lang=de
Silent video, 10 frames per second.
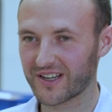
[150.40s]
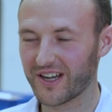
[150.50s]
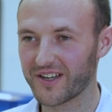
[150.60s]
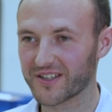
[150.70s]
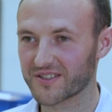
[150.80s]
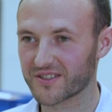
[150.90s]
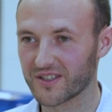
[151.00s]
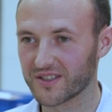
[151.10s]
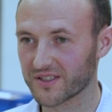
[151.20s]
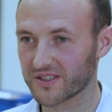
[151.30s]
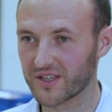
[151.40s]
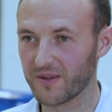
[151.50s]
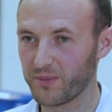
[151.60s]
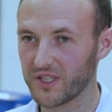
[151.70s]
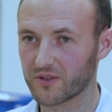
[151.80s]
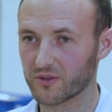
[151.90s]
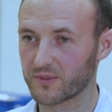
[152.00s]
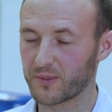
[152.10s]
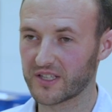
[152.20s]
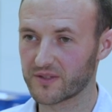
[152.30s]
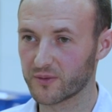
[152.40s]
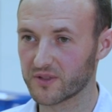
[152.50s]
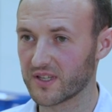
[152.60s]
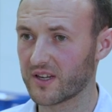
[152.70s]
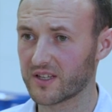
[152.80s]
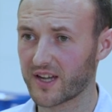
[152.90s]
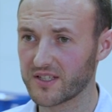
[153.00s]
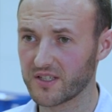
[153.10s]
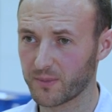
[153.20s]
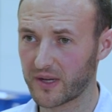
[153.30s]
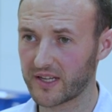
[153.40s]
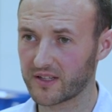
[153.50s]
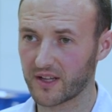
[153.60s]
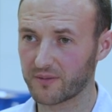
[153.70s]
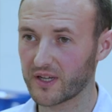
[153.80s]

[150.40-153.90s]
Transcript: Cardex-System bietet uns Platz für ca. 30 Paletten an